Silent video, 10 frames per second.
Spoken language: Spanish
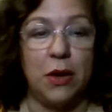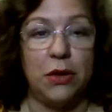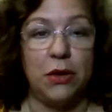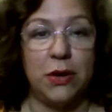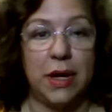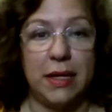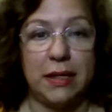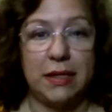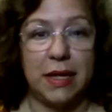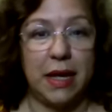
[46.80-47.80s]
El
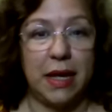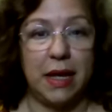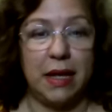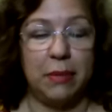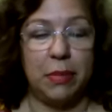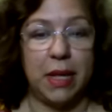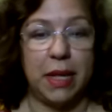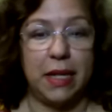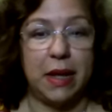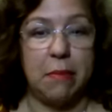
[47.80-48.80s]
otro es
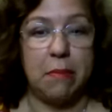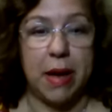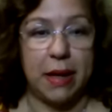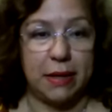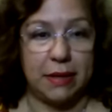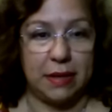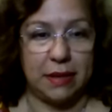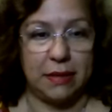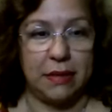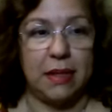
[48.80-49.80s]
el planeta
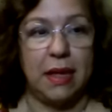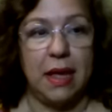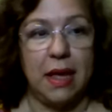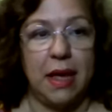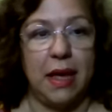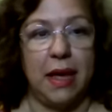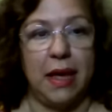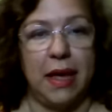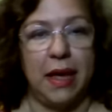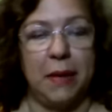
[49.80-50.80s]
Marte.
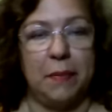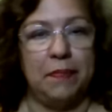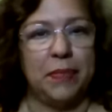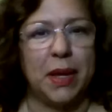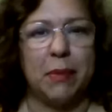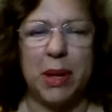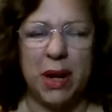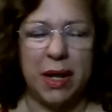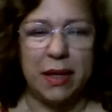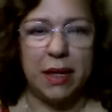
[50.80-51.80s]
Em,
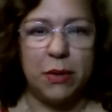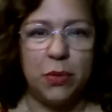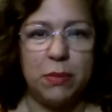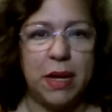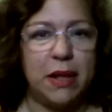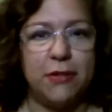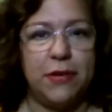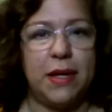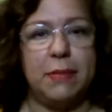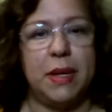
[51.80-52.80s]
pero le han dado muy
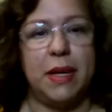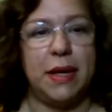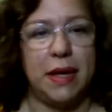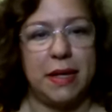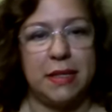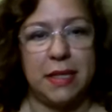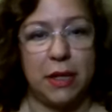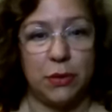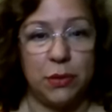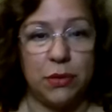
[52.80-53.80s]
mala fama
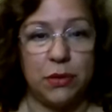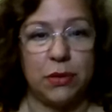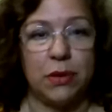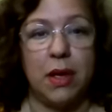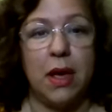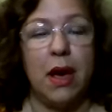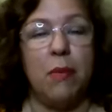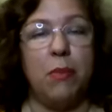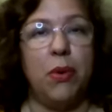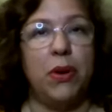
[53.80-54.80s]
a Saturno,
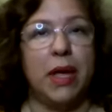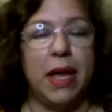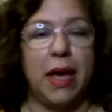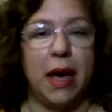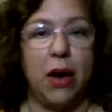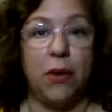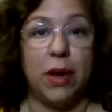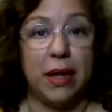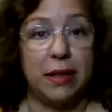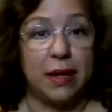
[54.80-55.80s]
porque
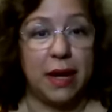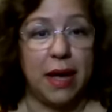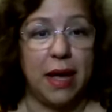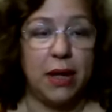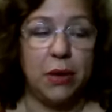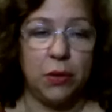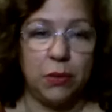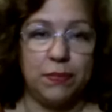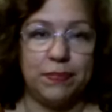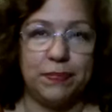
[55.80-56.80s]
aunque
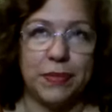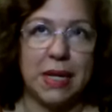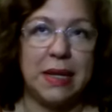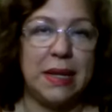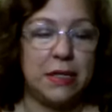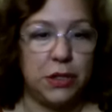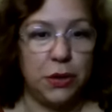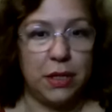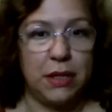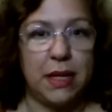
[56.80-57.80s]
trae mm,
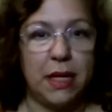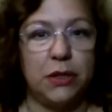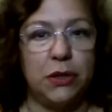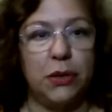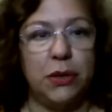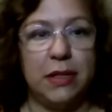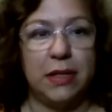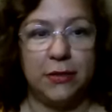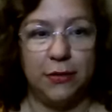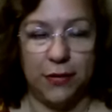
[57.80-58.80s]
lecciones que
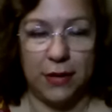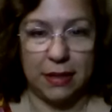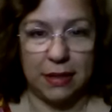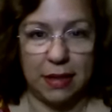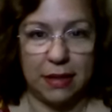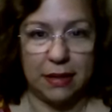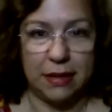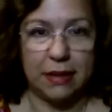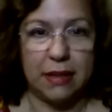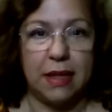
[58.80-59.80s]
son
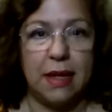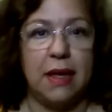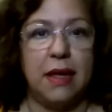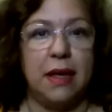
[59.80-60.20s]
difíciles,